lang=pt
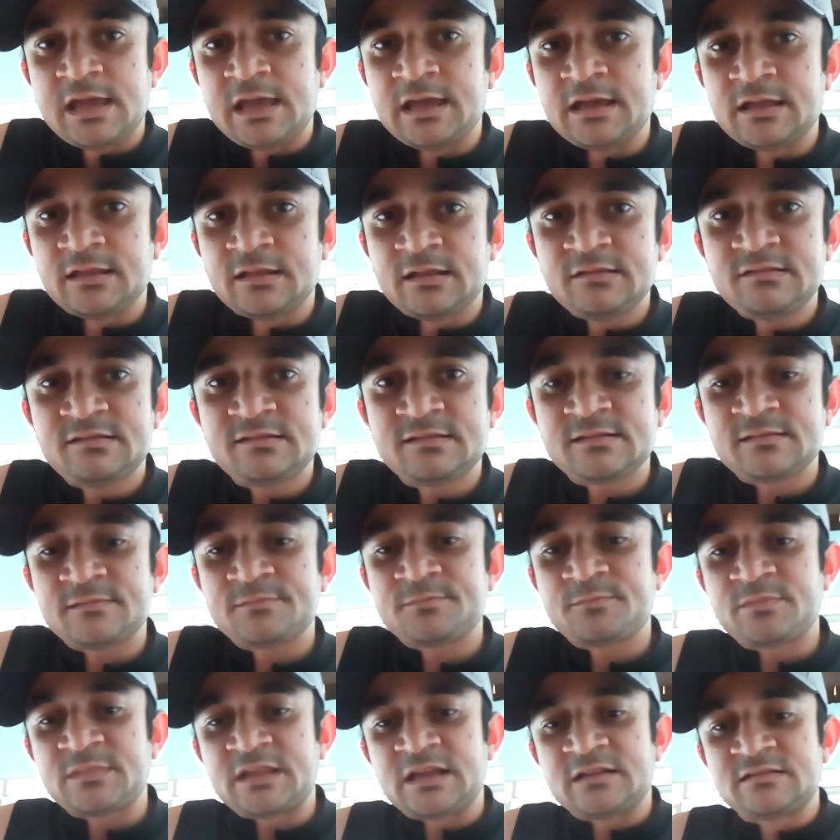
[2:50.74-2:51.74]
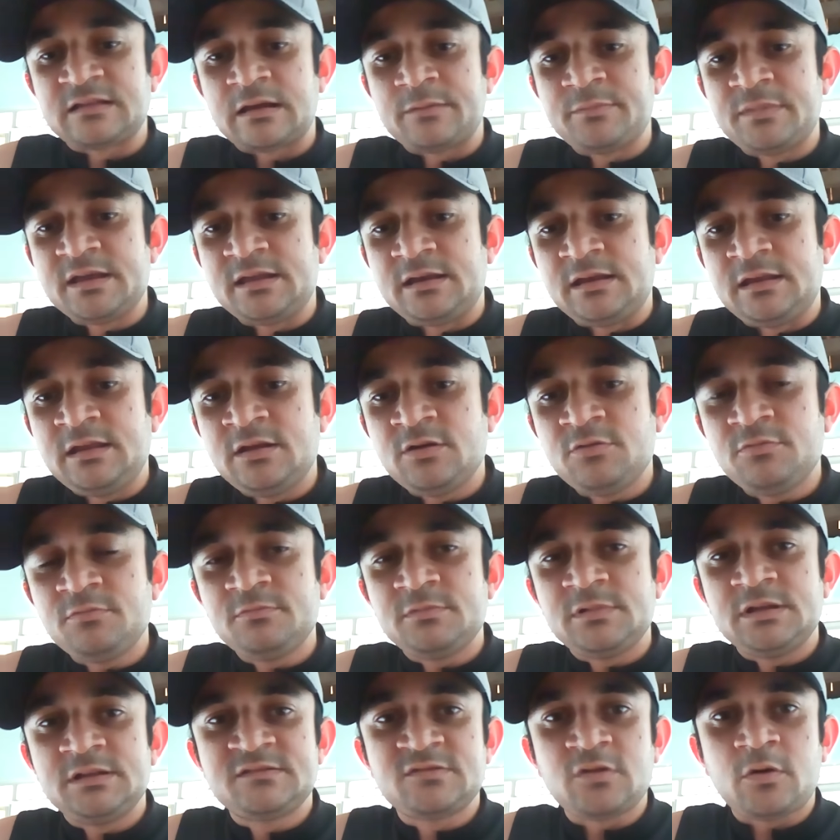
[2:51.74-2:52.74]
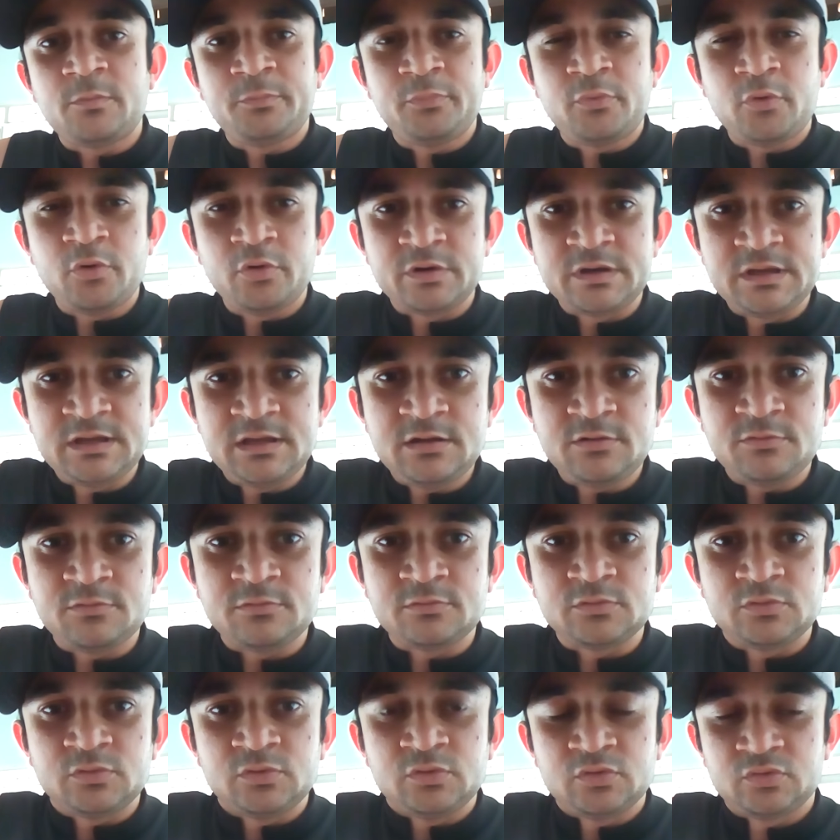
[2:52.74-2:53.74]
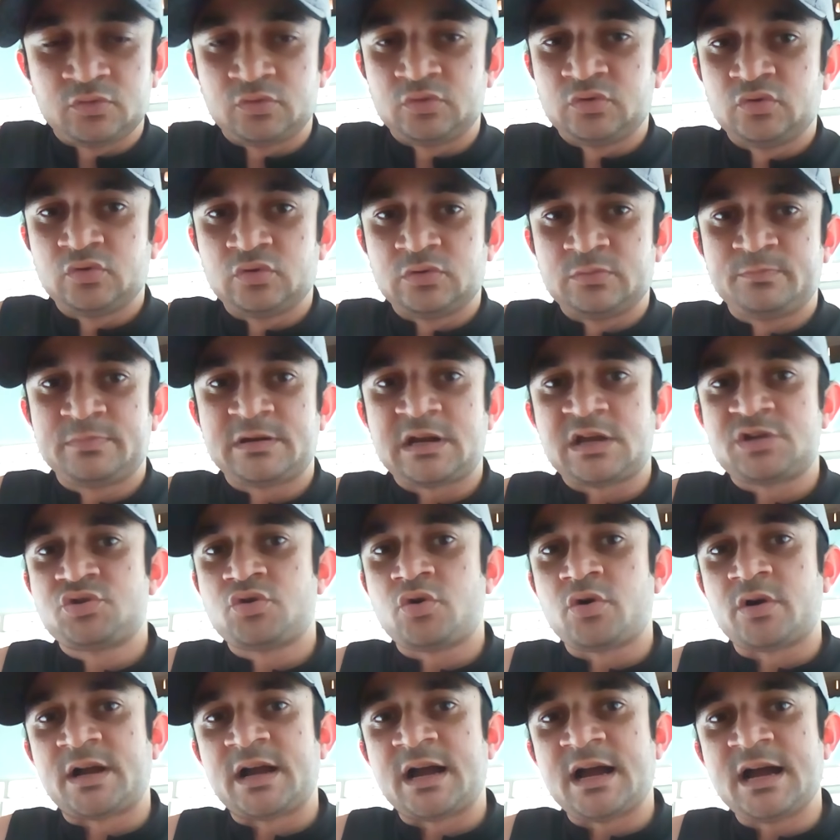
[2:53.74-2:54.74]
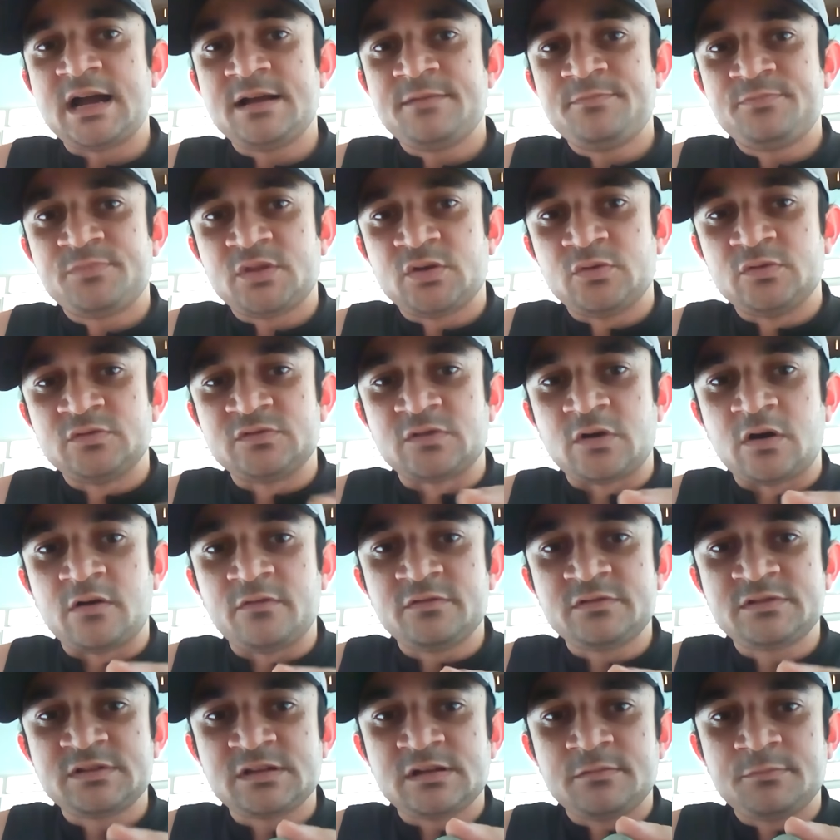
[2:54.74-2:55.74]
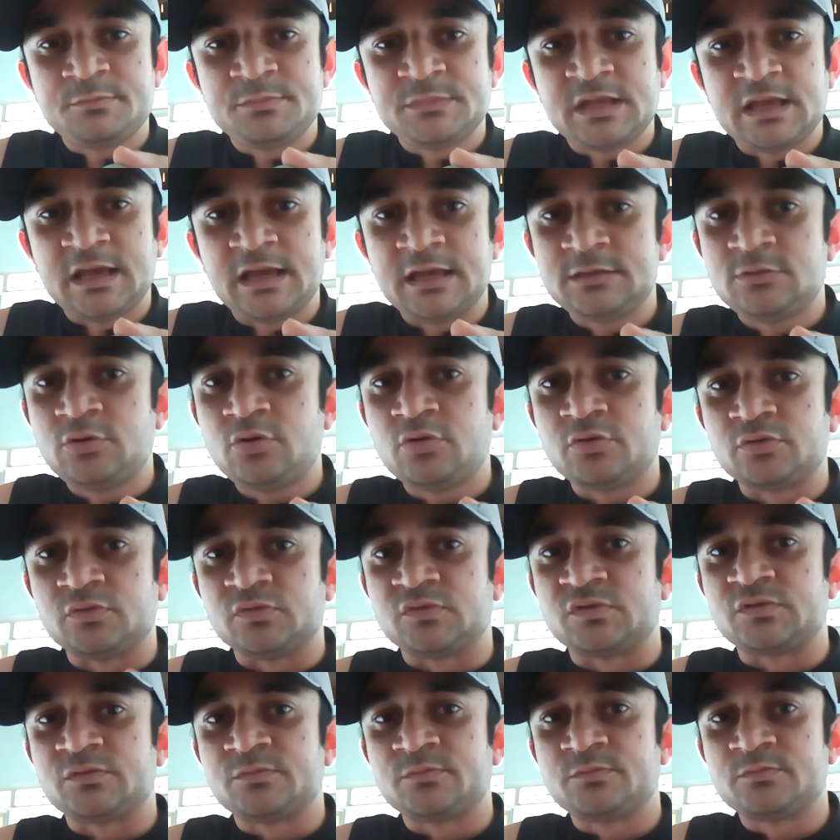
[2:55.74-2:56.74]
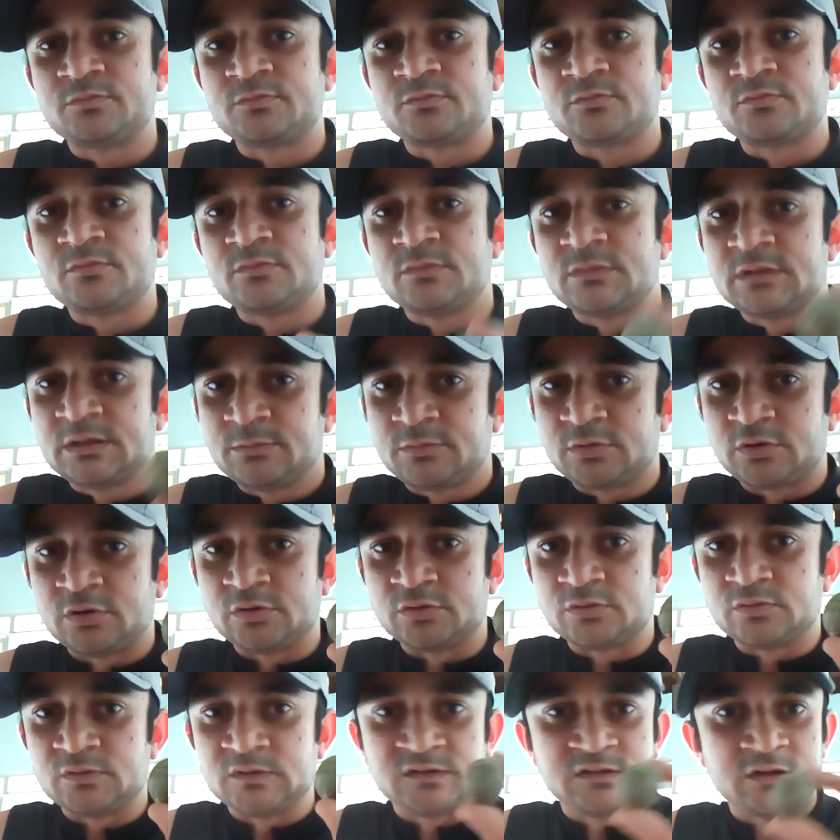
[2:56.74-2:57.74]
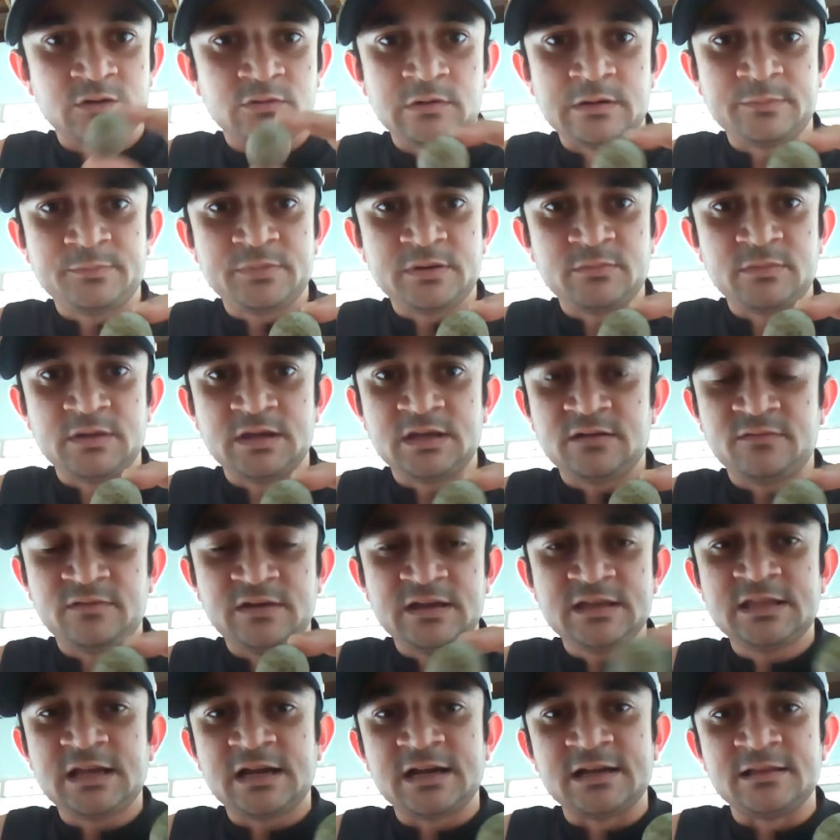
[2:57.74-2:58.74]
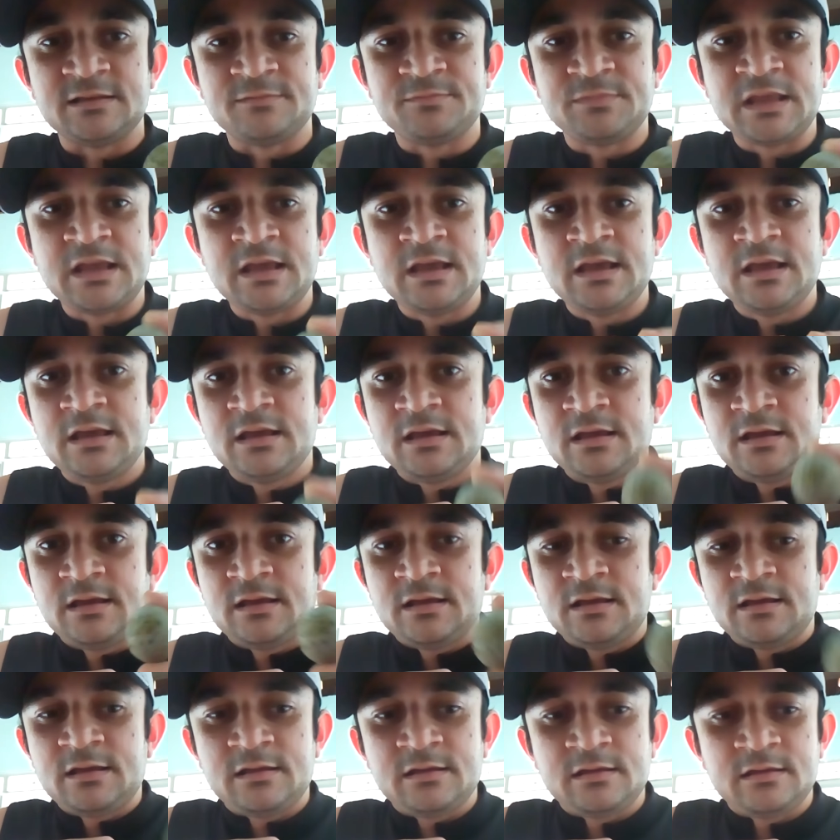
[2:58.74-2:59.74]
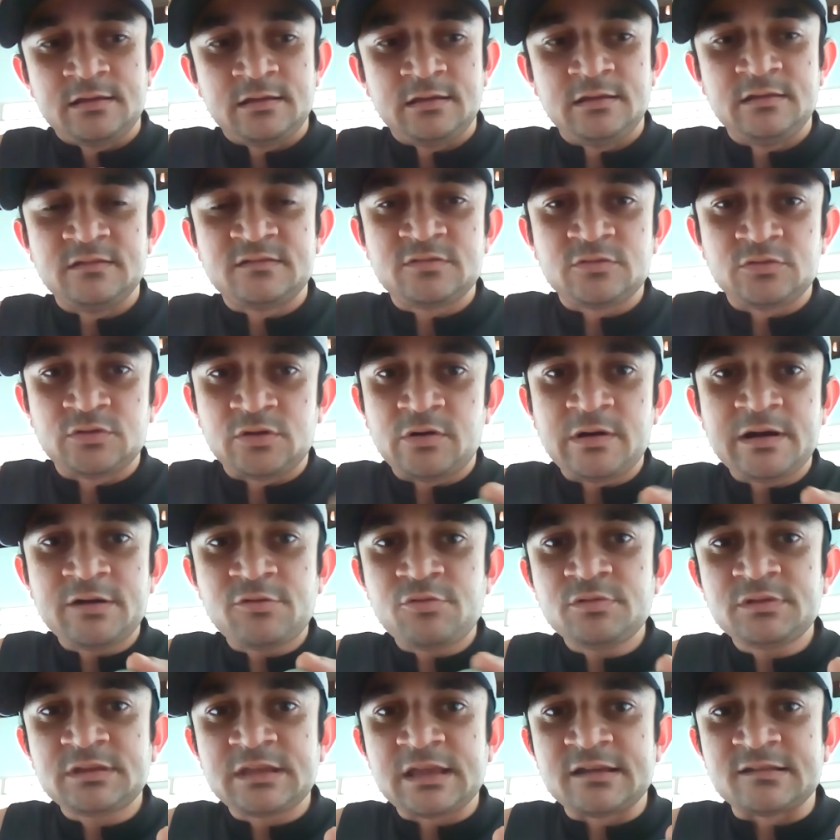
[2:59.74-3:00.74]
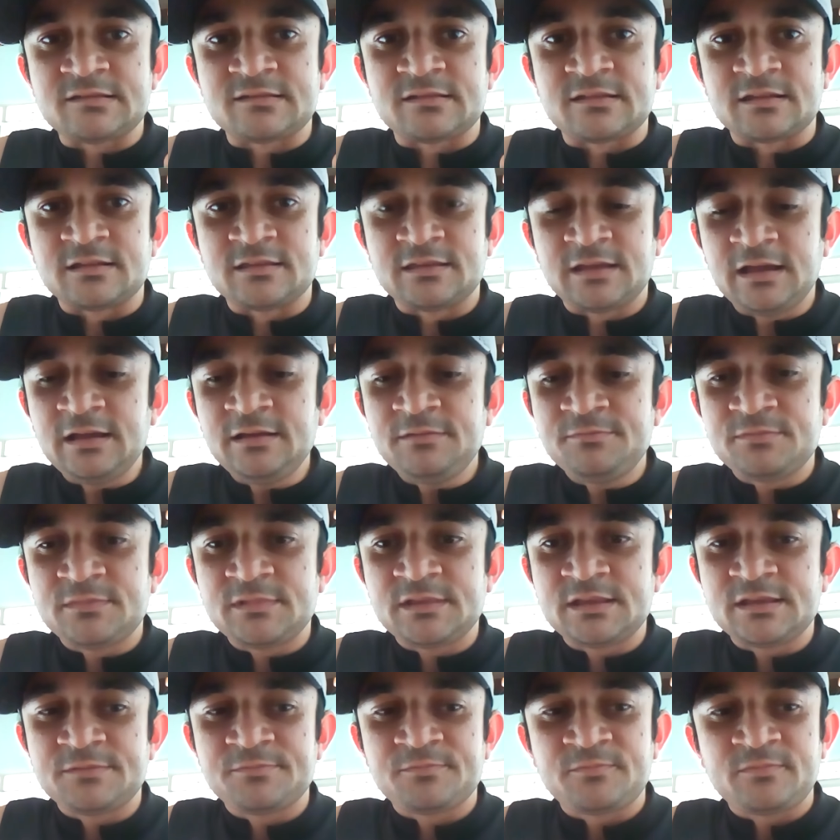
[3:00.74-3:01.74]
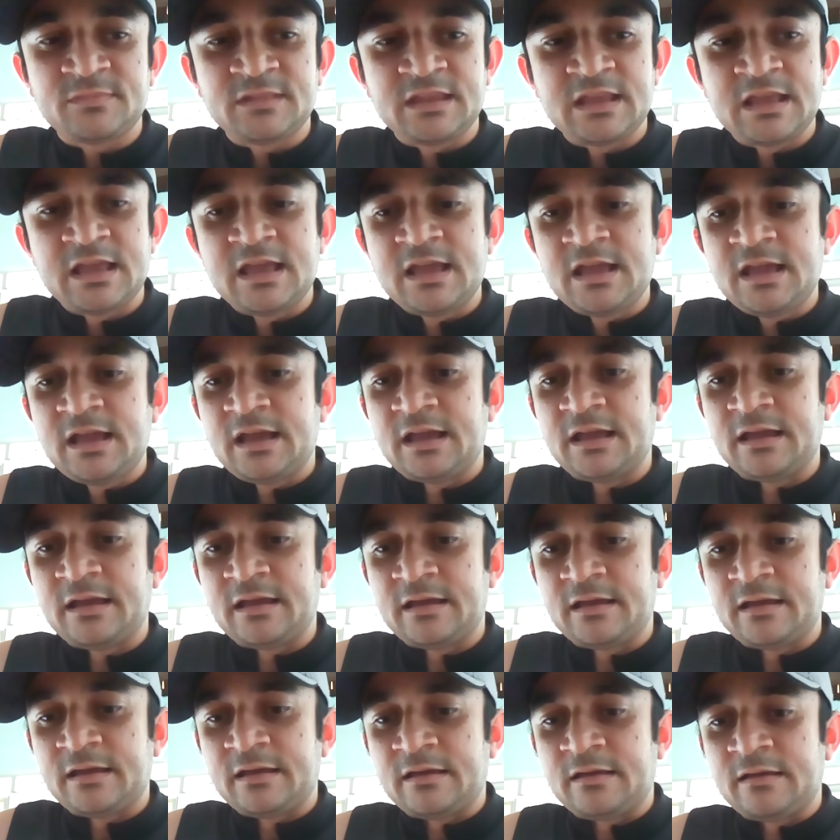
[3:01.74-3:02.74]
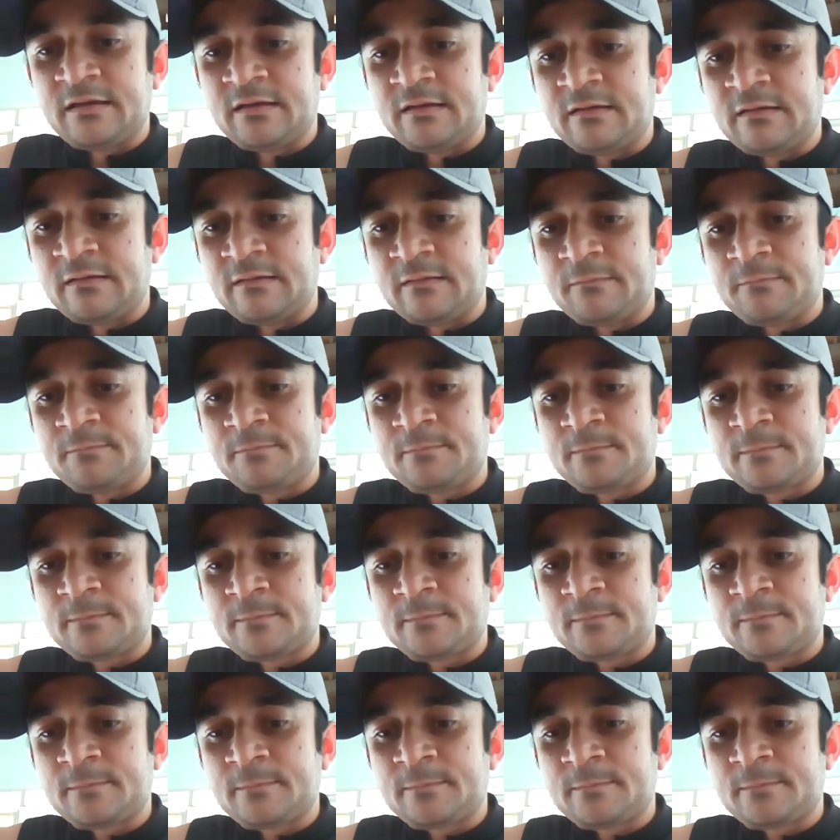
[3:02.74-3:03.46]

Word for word: elas saberiam e só poriam hum, para chocar os ovos redondos. Pronto, isso é uma primeira verdade. Isso não acontece, né? É...